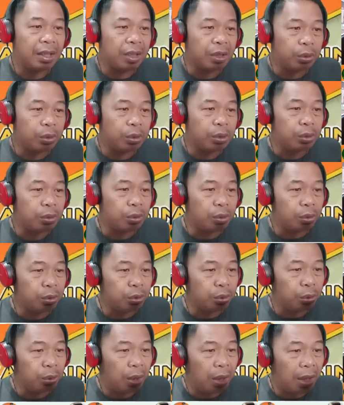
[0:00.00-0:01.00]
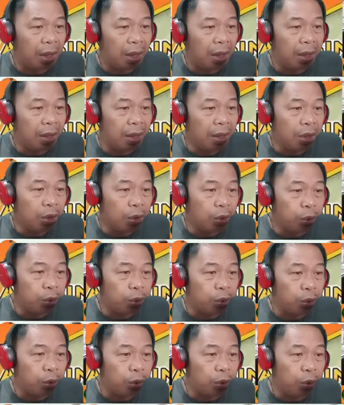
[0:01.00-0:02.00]
Gusto kong tula,
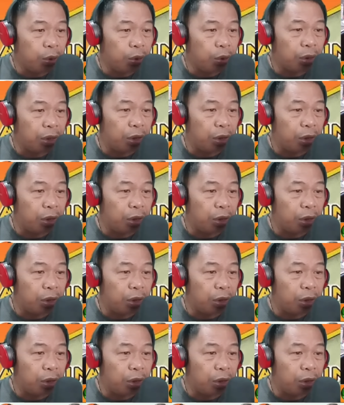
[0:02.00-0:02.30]
gusto ko yung